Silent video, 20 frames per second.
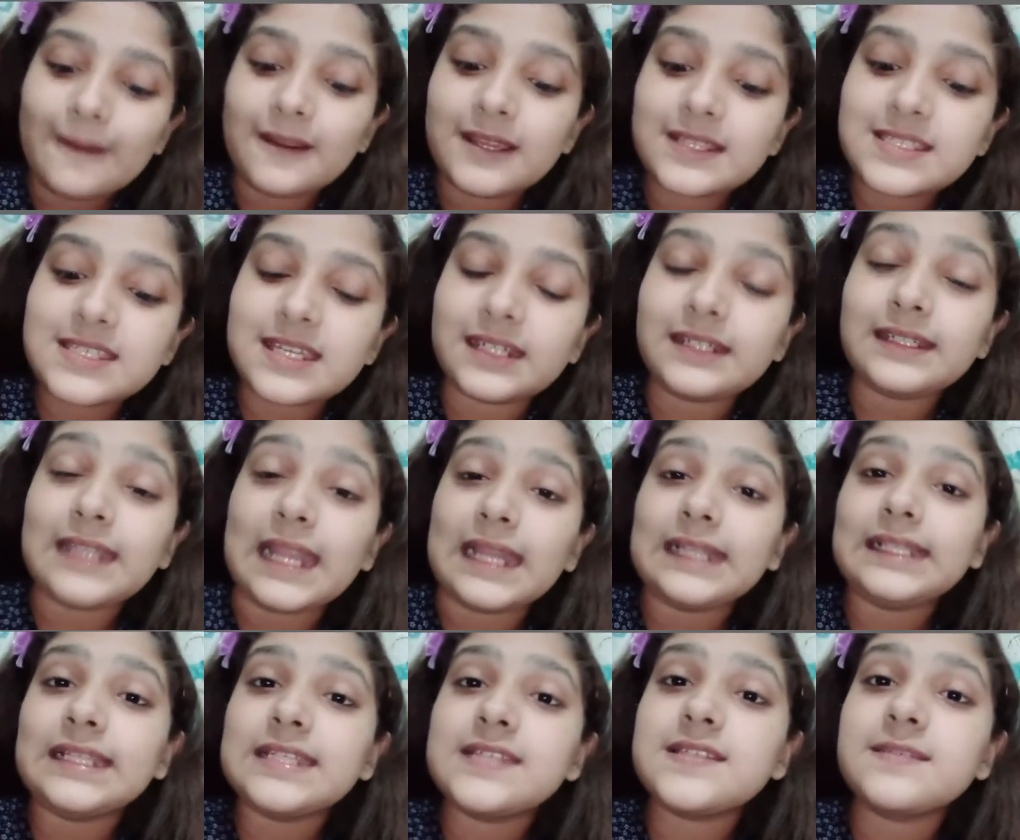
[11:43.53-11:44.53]
इस
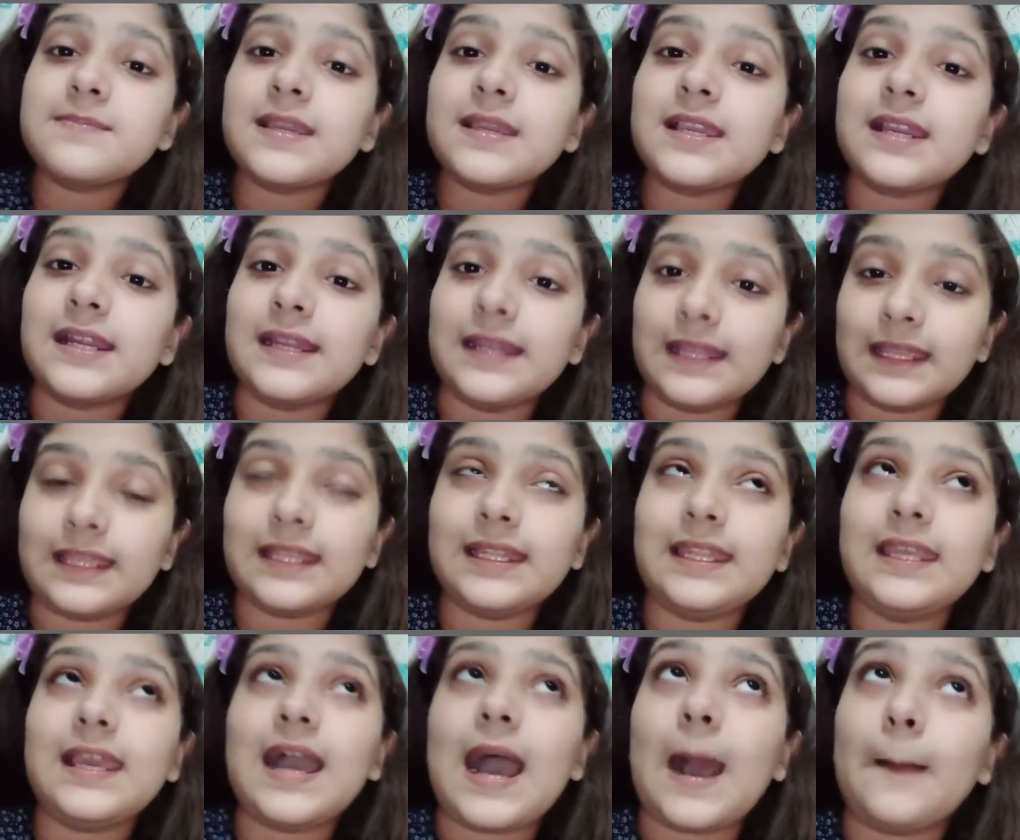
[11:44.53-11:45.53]
कंटेंट लिस्ट में करने के
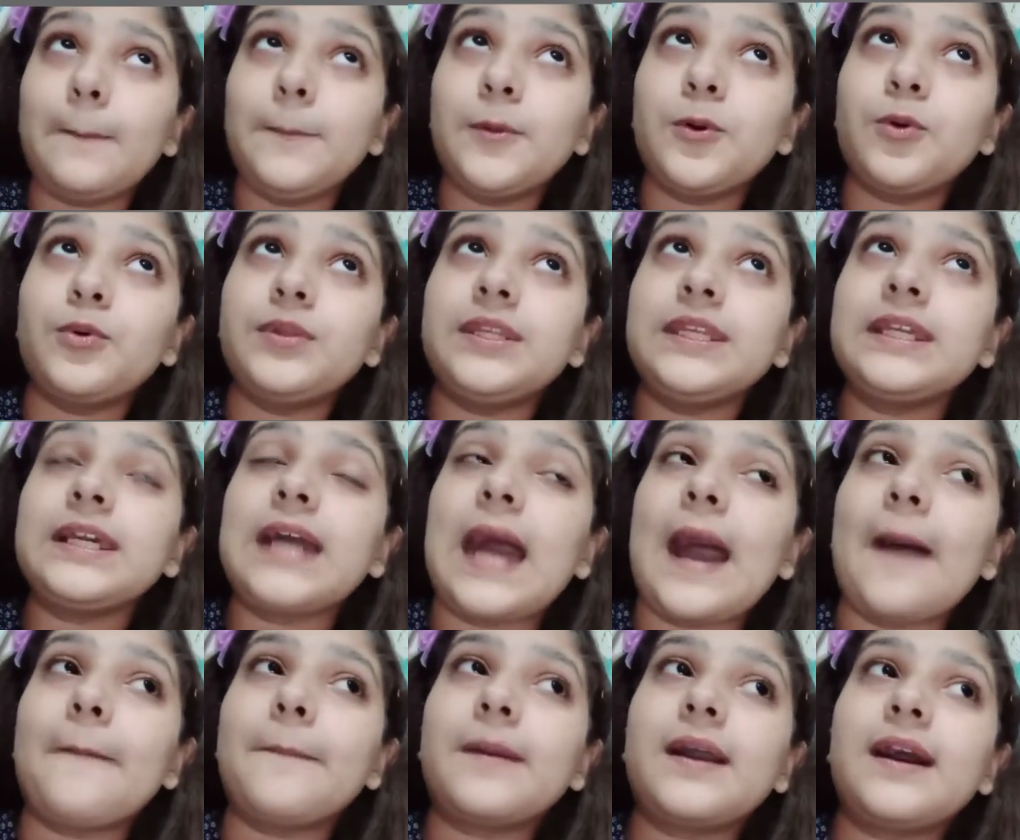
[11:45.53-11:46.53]
लिए आप लोगों ने
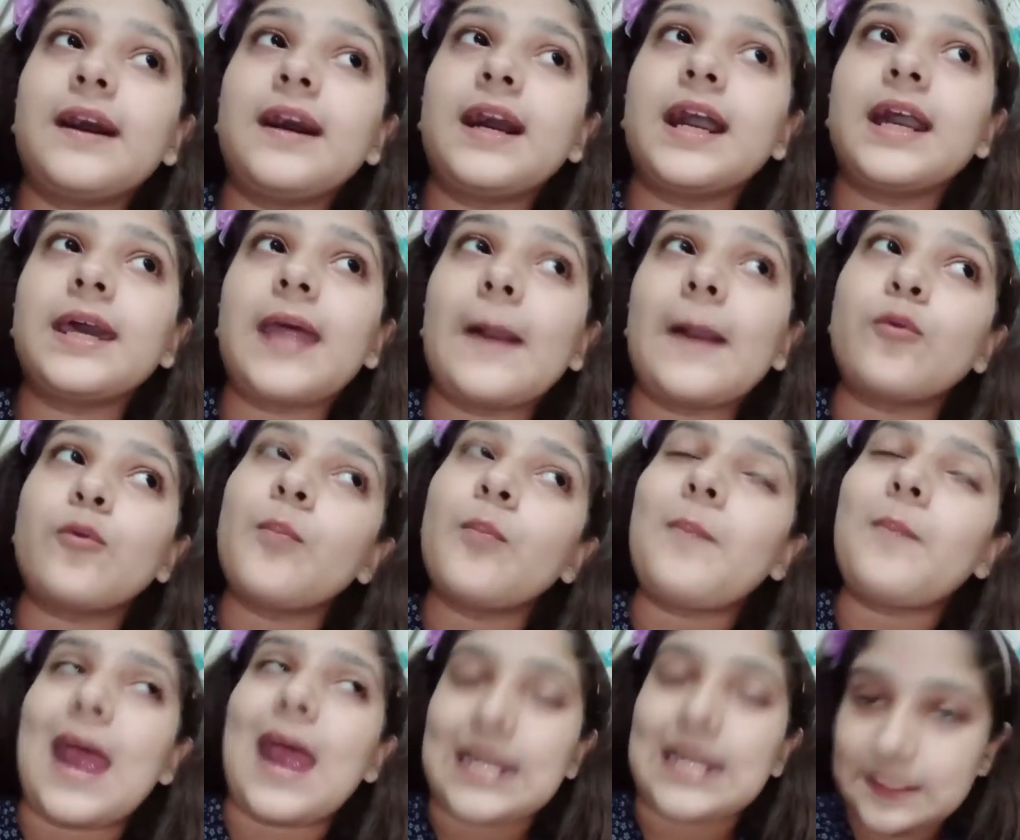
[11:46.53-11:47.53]
आपका अगर आपको
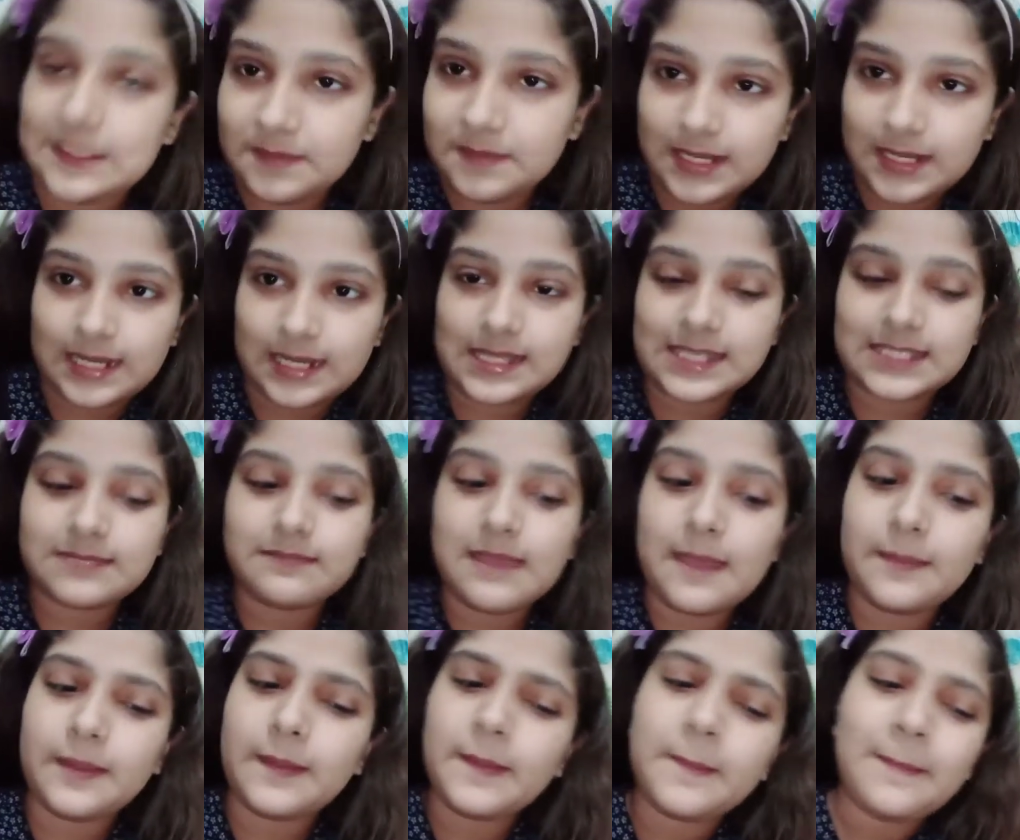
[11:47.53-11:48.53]
पार्ट्स बनाना है जैसे
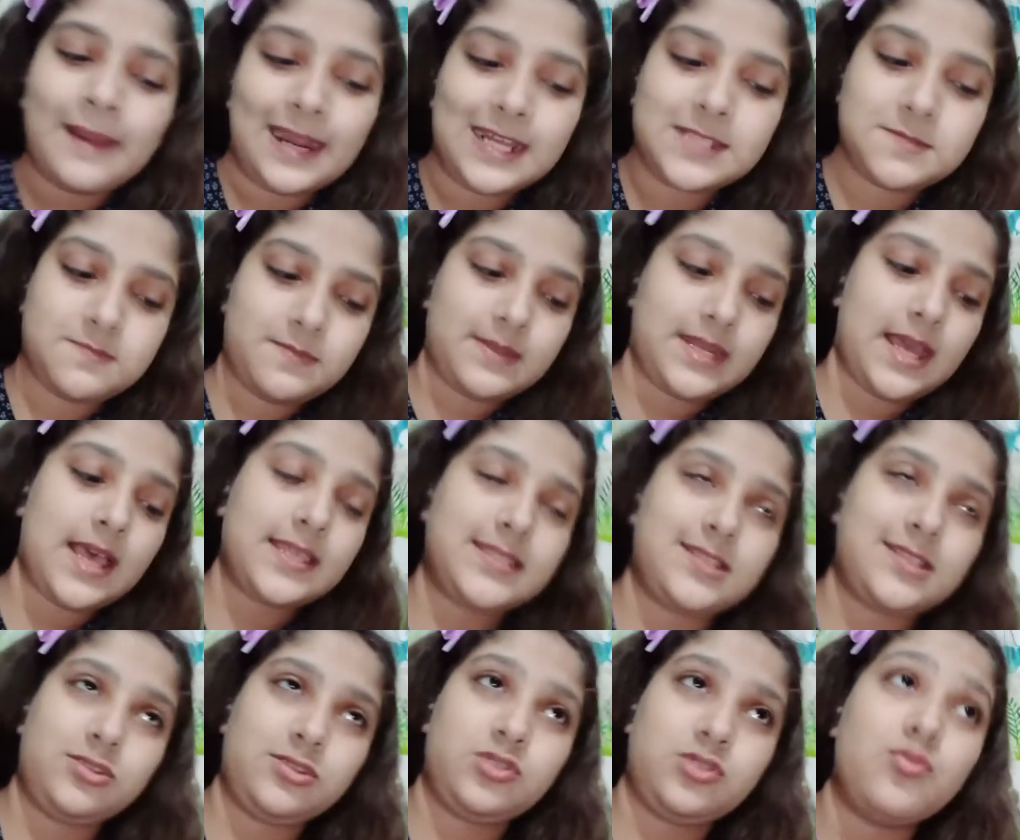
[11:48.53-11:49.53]
मैं भी अभी पार्ट्स बना
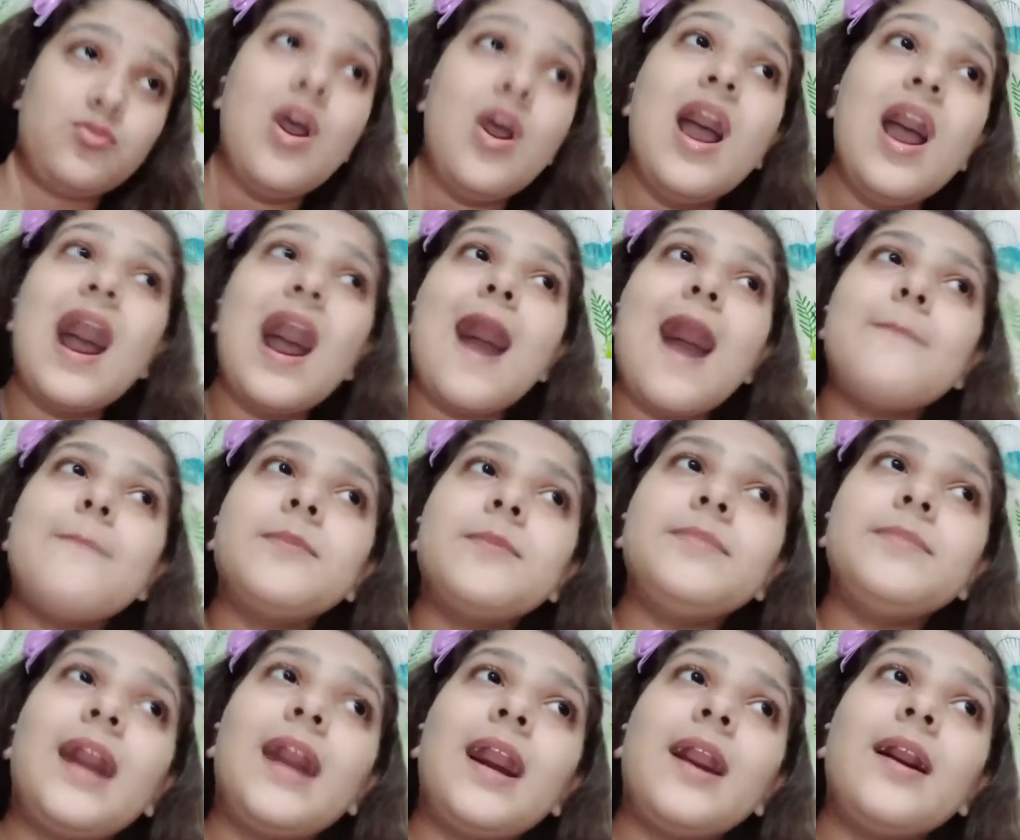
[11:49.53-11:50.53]
सकती हूँ आप
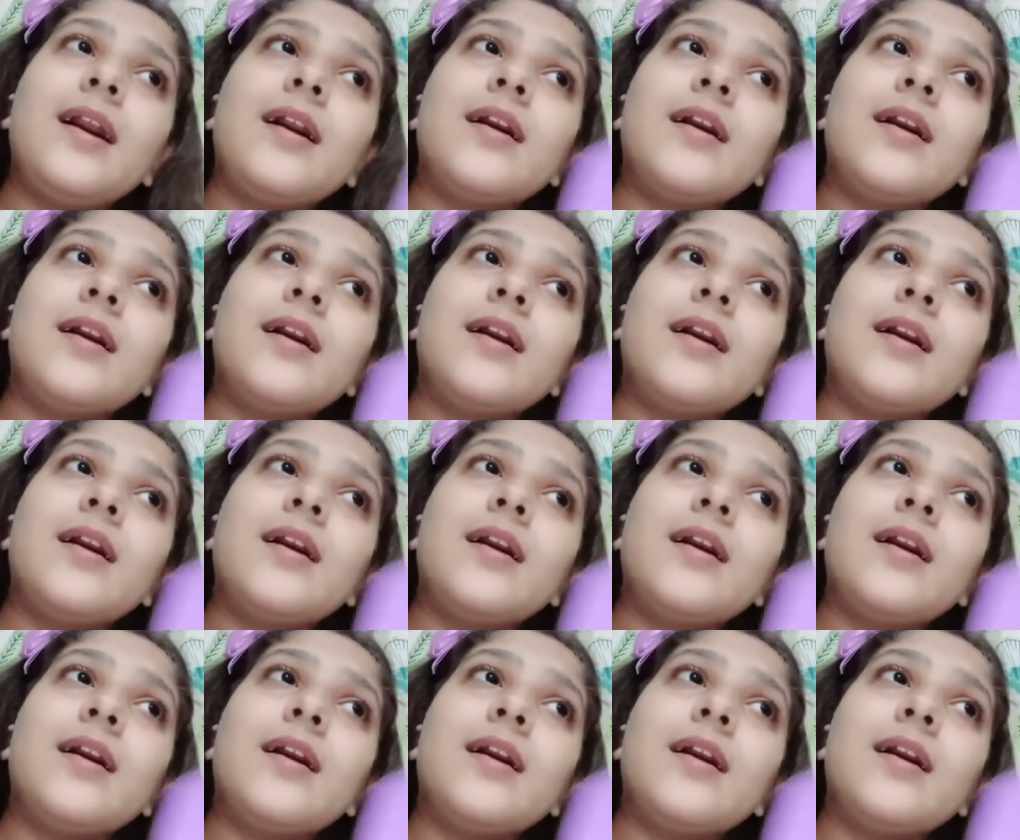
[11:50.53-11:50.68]
अपना